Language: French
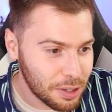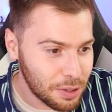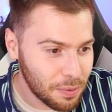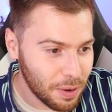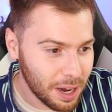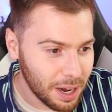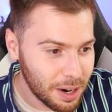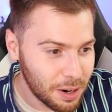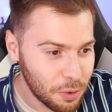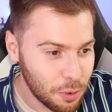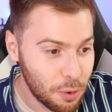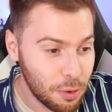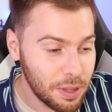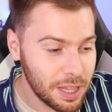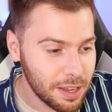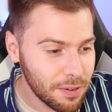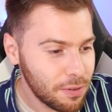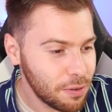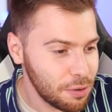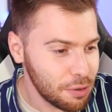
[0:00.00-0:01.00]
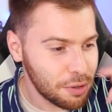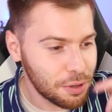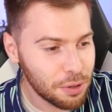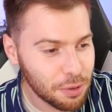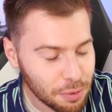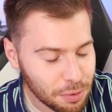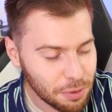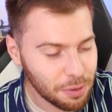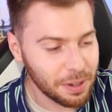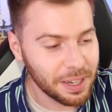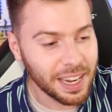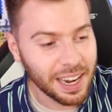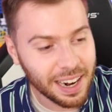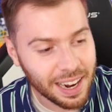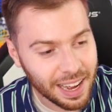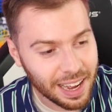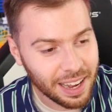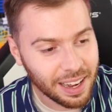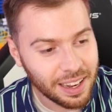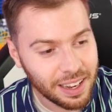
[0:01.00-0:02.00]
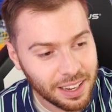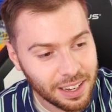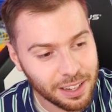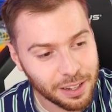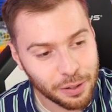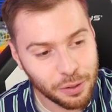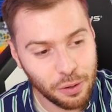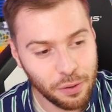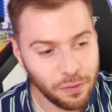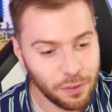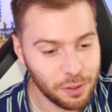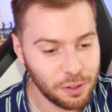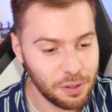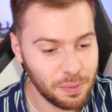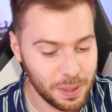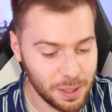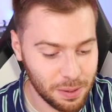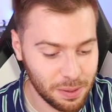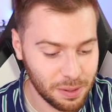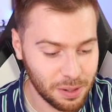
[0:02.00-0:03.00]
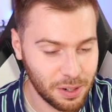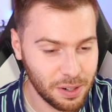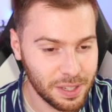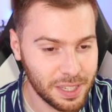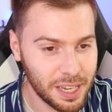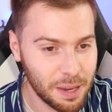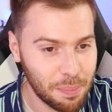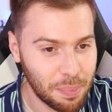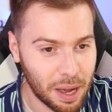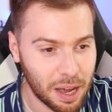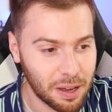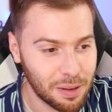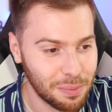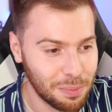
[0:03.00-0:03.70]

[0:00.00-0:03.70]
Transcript: tu vois Ou une évolution de Galar de Phantominus Je ne sais pas.